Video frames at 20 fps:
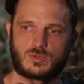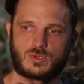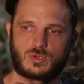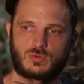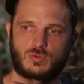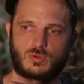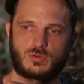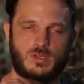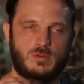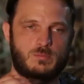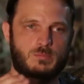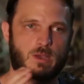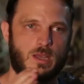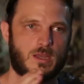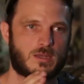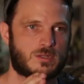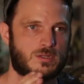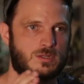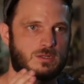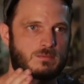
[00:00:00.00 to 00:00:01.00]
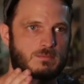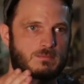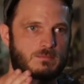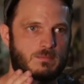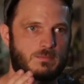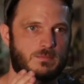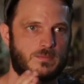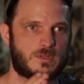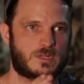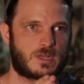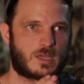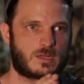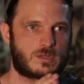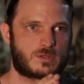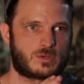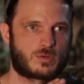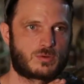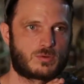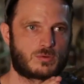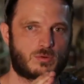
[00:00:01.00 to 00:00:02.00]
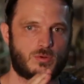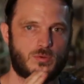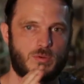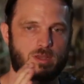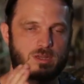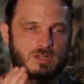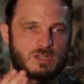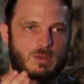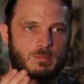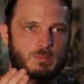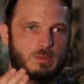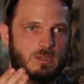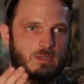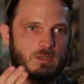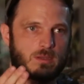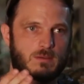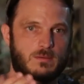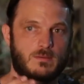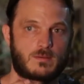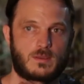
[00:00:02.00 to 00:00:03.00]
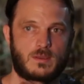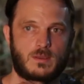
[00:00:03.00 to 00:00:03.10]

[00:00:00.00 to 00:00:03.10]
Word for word: je tournais une page, je concluais un chapitre.